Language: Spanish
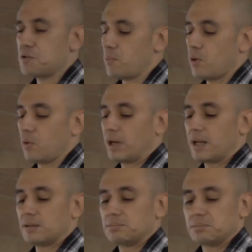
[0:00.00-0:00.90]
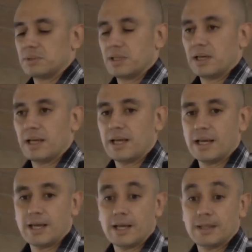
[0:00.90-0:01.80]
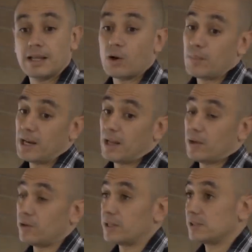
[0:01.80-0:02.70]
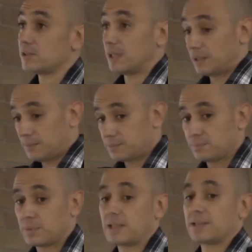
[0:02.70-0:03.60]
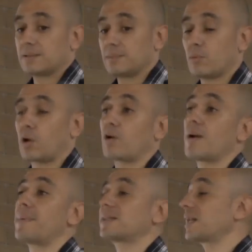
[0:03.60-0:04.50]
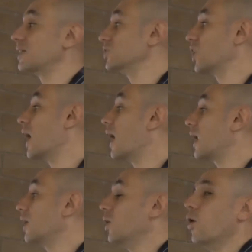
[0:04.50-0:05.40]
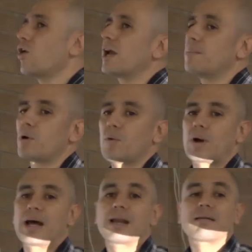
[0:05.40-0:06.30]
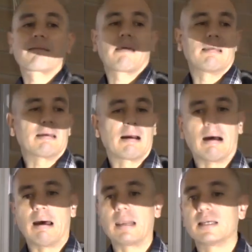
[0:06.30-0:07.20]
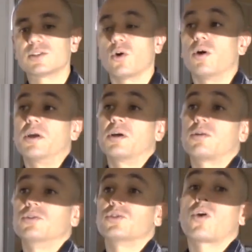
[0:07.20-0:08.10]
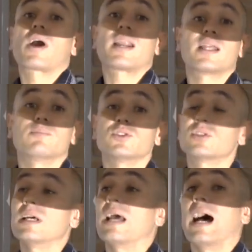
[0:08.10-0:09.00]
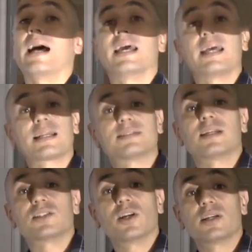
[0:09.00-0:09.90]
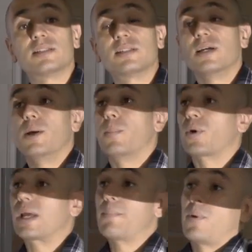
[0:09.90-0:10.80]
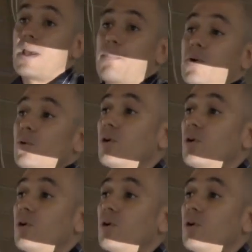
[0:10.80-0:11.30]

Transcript: que involucran eh, denominadores, o sea, que, involucran una parte racional o que involucran radicales o incluso logaritmos, ahí hay restricciones. ¿Por qué? Por ejemplo,